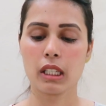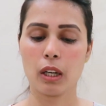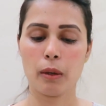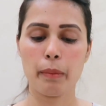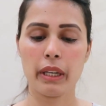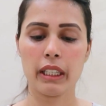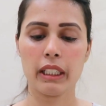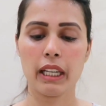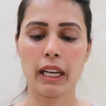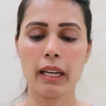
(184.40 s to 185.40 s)
स्क्रब मैंने
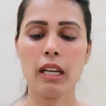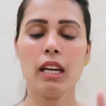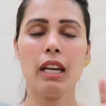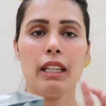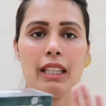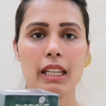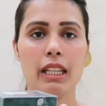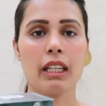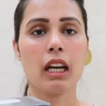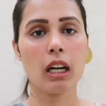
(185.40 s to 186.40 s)
लिया है ये
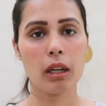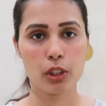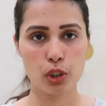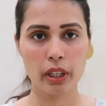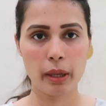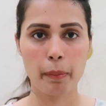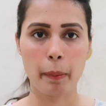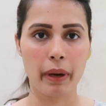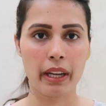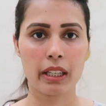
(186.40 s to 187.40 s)
इनका जो है
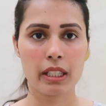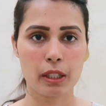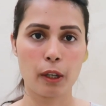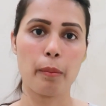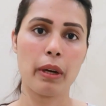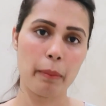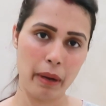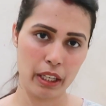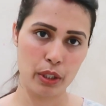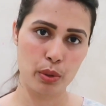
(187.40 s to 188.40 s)
पपाया का स्क्रब मैंने
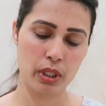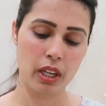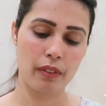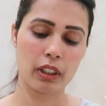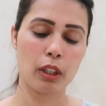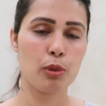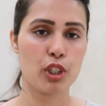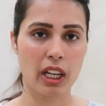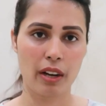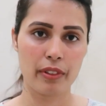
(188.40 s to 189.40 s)
पहले यूज़ किया हुआ था
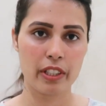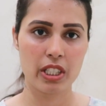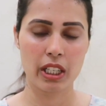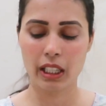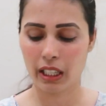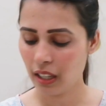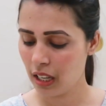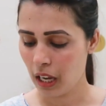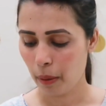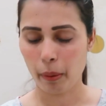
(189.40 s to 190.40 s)
मुझे काफ़ी अच्छा लगा
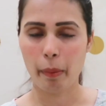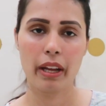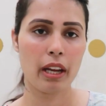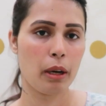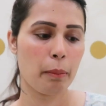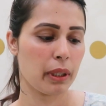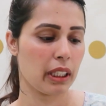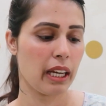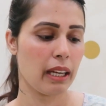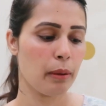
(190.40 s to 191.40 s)
पपाया
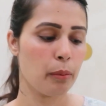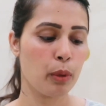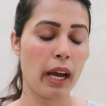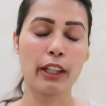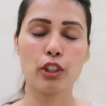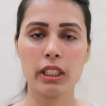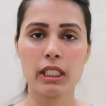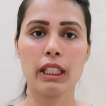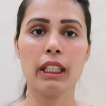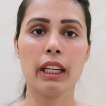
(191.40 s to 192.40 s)
पता है
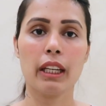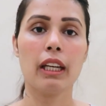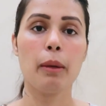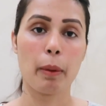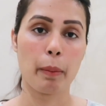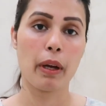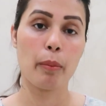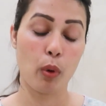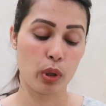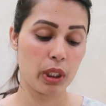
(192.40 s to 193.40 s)
एक्चुअली स्किन केयर के लिए पपाया
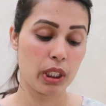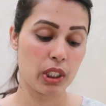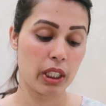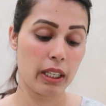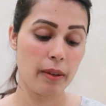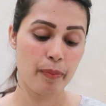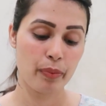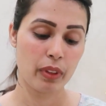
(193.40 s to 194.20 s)
बहुत ही अच्छा है